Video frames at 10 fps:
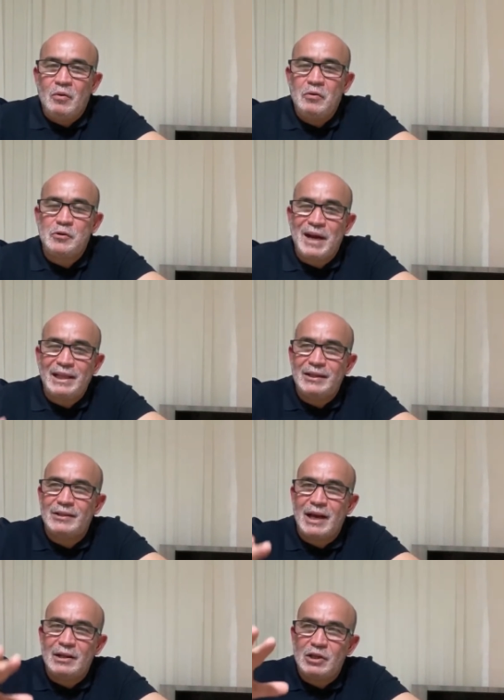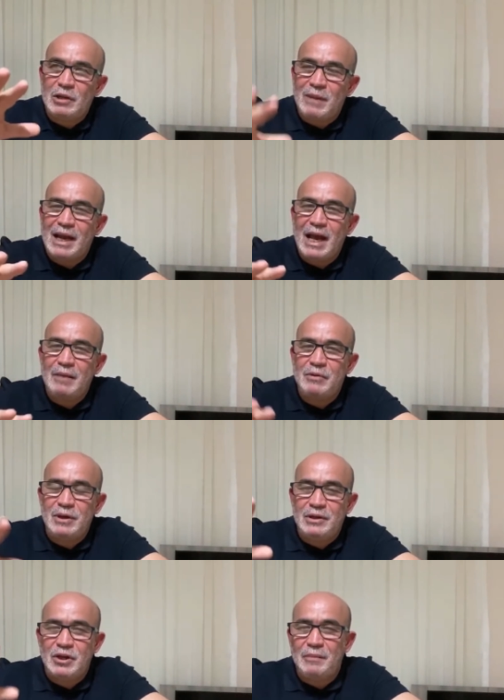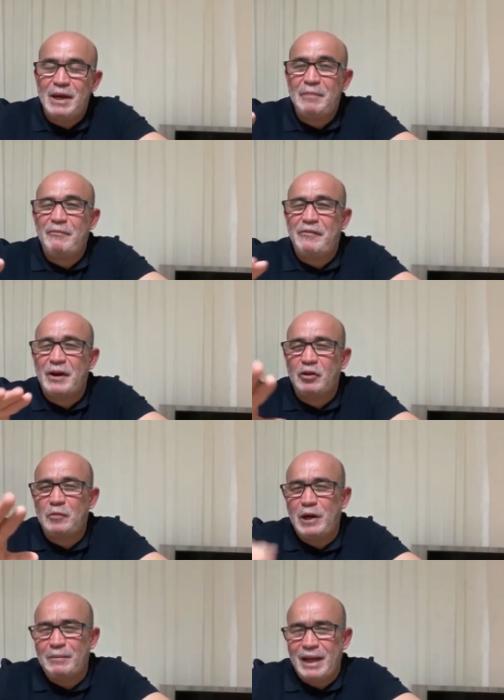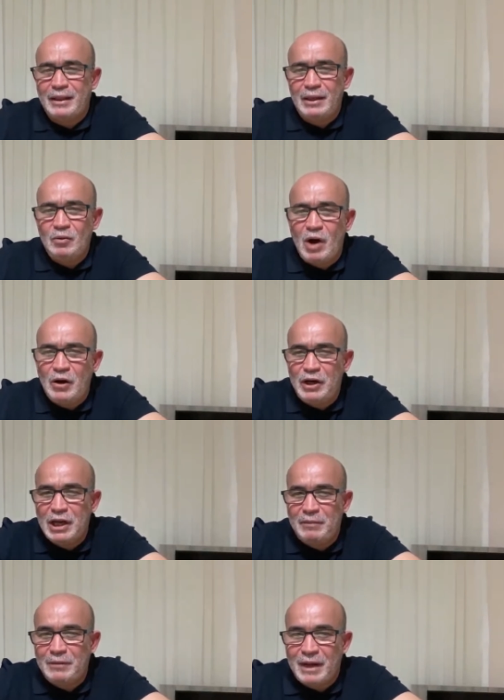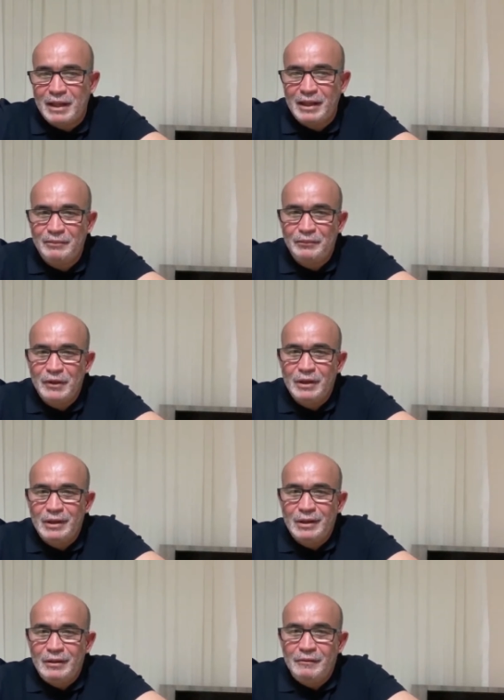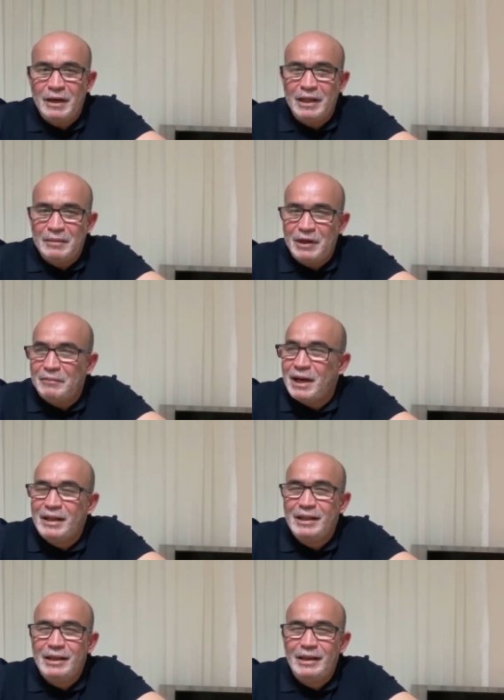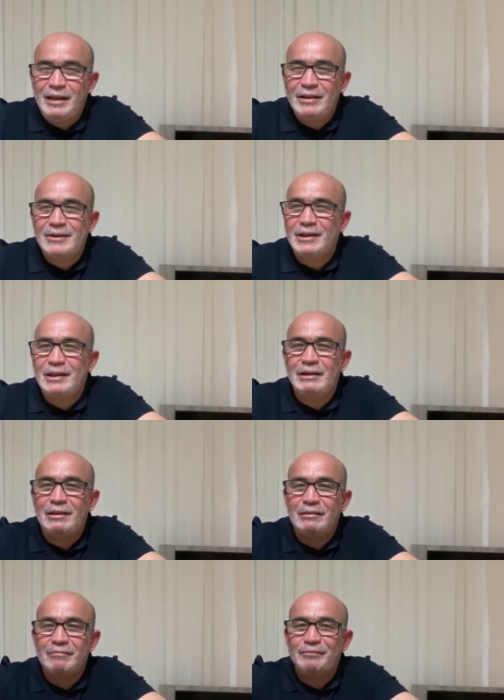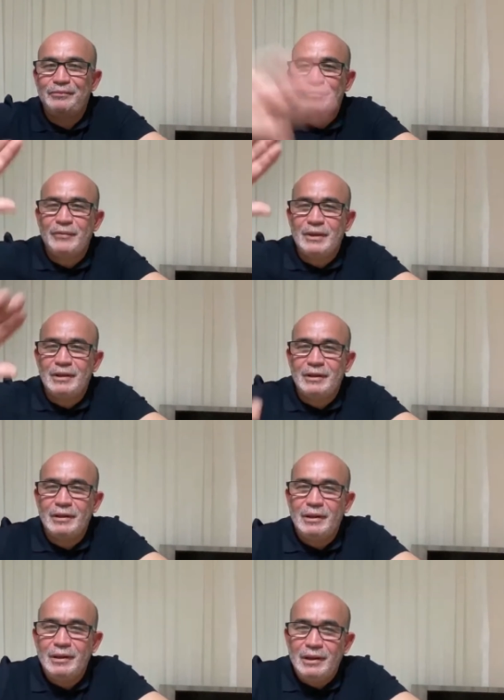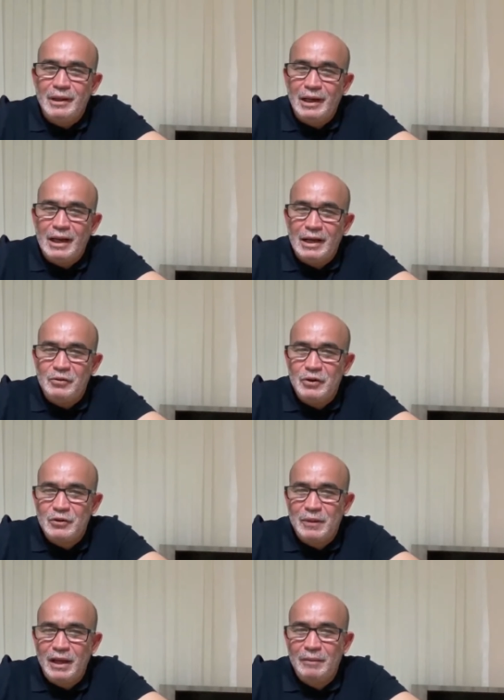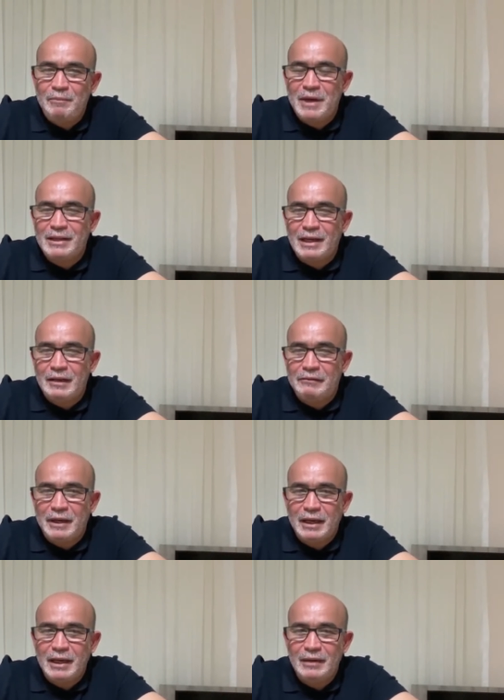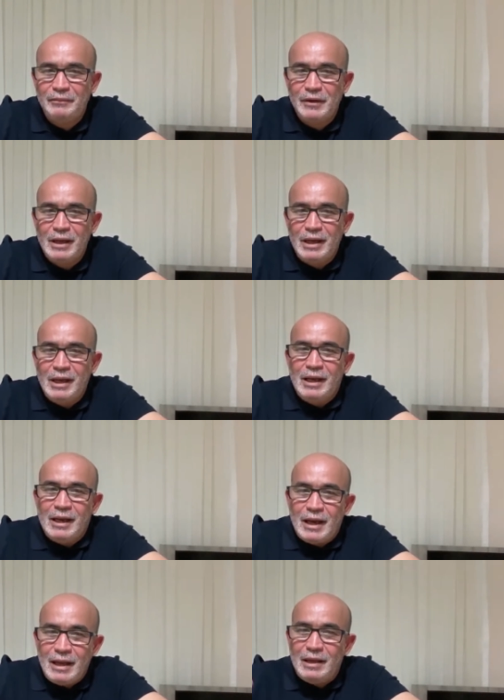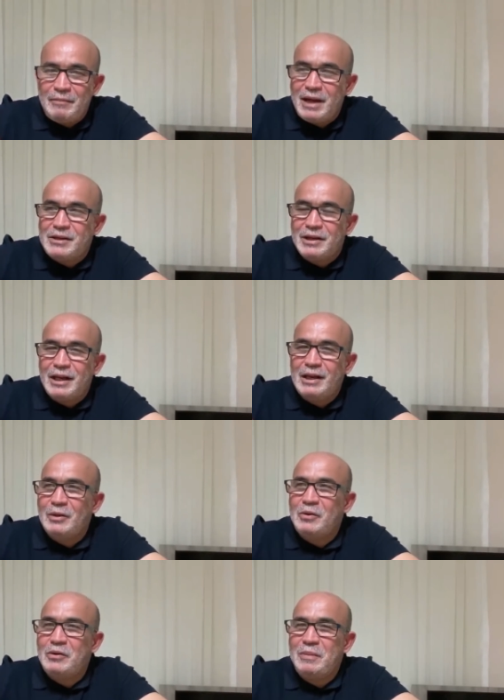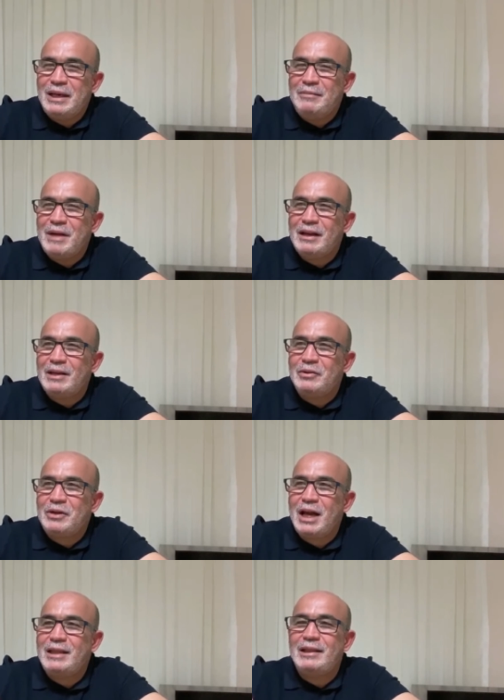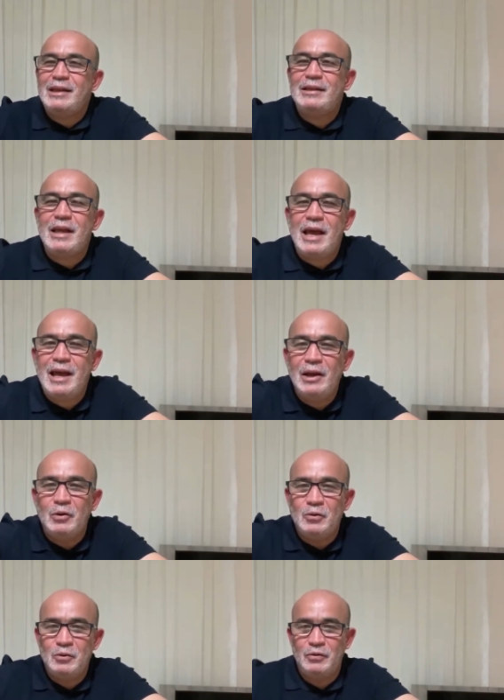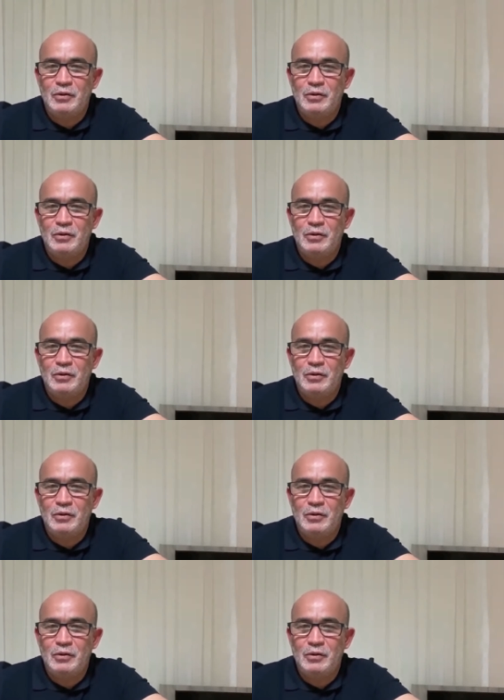وجماعه الاستاد الملاعب الشباب فرضوا بالماضي وعين بالماضي فاذا بالماضي يصل الى انه يصبح بطل افريقيا هذا ماجر كان يقول باللي ما نقدروش حتى نتاهلوا